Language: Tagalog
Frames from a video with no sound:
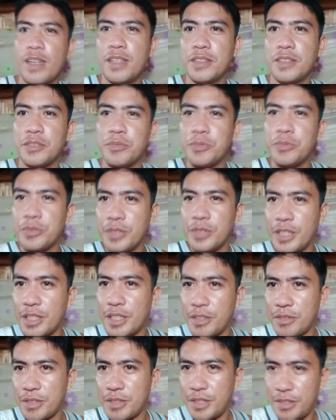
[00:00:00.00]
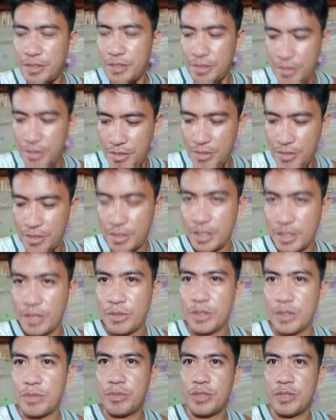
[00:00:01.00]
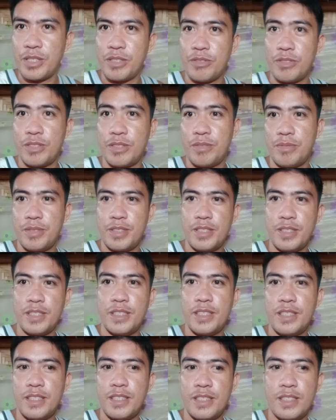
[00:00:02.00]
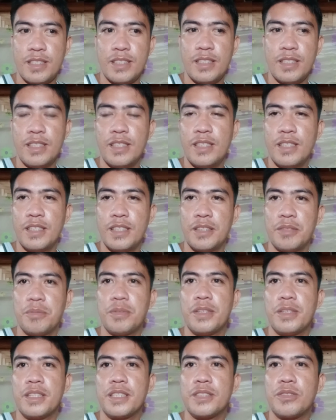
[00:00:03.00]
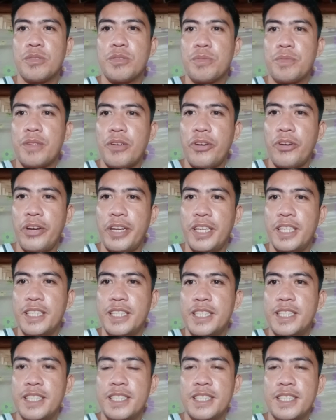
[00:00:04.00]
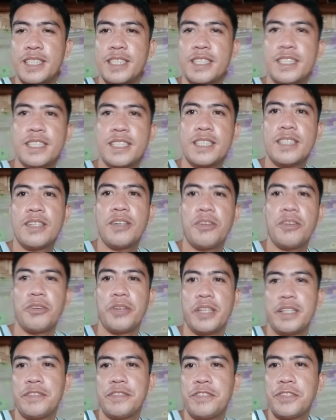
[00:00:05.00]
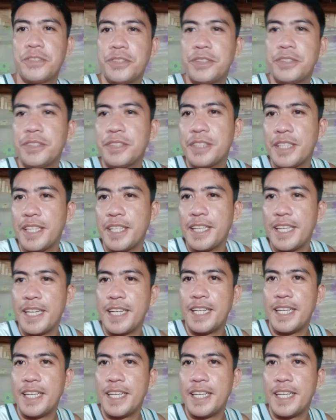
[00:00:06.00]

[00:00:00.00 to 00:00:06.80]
ano muna ako ngayon iwas muna ako sa mga ano mga katropa oily oily food kaya